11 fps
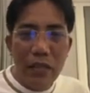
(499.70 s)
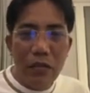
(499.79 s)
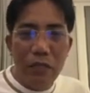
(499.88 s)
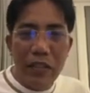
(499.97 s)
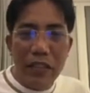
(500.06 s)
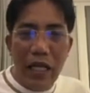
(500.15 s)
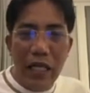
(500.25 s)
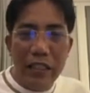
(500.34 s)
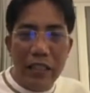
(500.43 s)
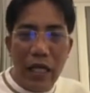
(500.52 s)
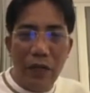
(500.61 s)
Ruby
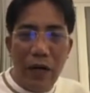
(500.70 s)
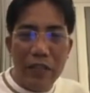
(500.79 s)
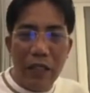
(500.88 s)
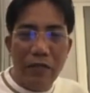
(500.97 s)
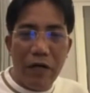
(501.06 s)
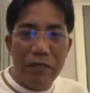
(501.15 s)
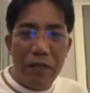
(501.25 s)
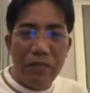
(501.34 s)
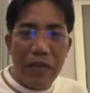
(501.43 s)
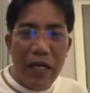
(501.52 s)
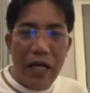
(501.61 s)
Celeste, watching from
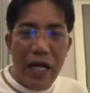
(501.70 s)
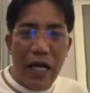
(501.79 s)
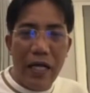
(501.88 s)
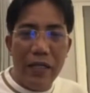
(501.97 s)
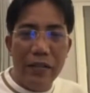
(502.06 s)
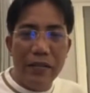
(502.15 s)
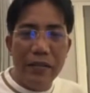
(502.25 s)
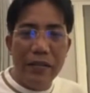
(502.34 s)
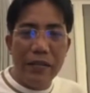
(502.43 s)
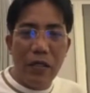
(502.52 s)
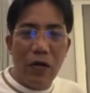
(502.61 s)
Pampanga.
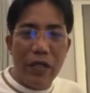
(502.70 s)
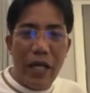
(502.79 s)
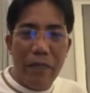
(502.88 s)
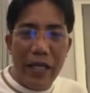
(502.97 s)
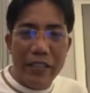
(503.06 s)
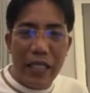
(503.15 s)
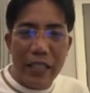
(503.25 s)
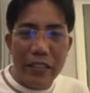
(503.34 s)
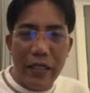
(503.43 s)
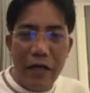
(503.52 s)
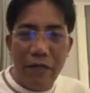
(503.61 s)
Oh, Gloria Mesa,
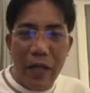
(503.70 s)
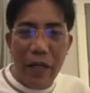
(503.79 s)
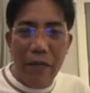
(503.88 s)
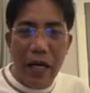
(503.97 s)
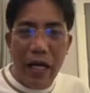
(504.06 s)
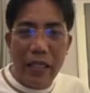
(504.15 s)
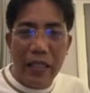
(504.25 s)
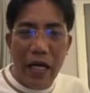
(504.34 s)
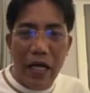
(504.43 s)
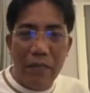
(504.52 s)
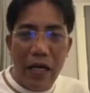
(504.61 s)
Sir FLM, hide
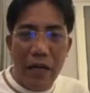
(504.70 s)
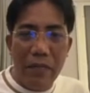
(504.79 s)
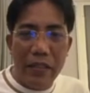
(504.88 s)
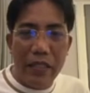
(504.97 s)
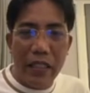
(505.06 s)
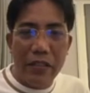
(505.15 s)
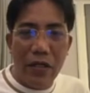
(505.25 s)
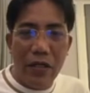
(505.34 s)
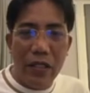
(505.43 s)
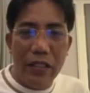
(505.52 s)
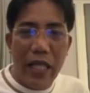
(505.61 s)
ang mga message
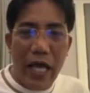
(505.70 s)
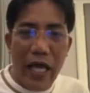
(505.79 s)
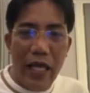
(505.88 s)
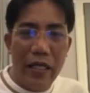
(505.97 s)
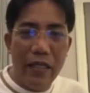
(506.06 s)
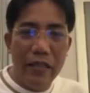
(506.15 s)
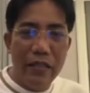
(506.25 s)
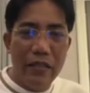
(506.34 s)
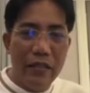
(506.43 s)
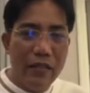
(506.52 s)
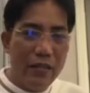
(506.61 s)
ko. Hindi.
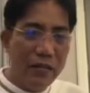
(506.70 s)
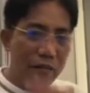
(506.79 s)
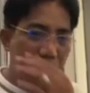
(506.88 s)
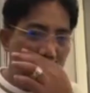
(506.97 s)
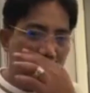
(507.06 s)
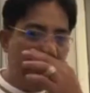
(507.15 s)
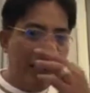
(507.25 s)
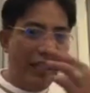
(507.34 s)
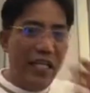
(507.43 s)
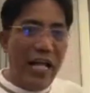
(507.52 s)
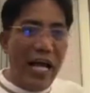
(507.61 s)

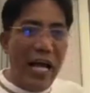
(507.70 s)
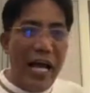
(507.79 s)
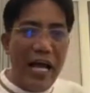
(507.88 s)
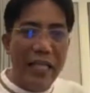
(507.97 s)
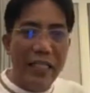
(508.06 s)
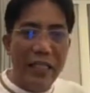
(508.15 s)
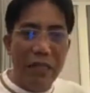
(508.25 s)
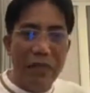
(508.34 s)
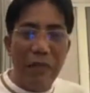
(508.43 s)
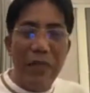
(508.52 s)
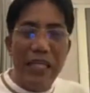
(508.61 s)
Hindi naka-hide.
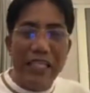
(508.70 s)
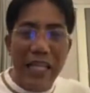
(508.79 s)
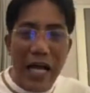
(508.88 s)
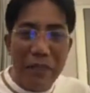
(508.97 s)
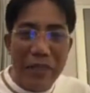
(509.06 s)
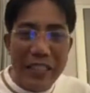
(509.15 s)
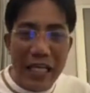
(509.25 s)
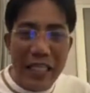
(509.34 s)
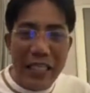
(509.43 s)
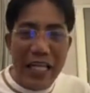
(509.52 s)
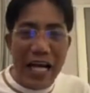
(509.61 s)
Mabilis lang. Minsan
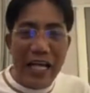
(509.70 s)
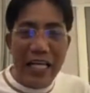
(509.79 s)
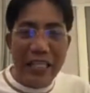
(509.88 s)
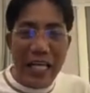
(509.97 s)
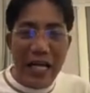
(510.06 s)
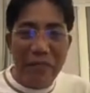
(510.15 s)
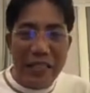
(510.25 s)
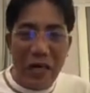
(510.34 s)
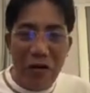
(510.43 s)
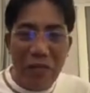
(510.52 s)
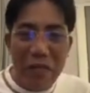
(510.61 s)
hindi nakikita ng
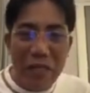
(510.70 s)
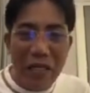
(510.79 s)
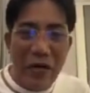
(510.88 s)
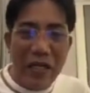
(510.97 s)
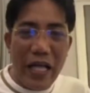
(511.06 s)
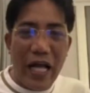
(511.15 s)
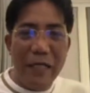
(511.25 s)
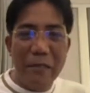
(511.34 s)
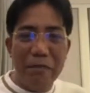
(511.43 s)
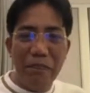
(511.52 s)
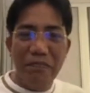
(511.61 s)
mata ko, Mami Gloria.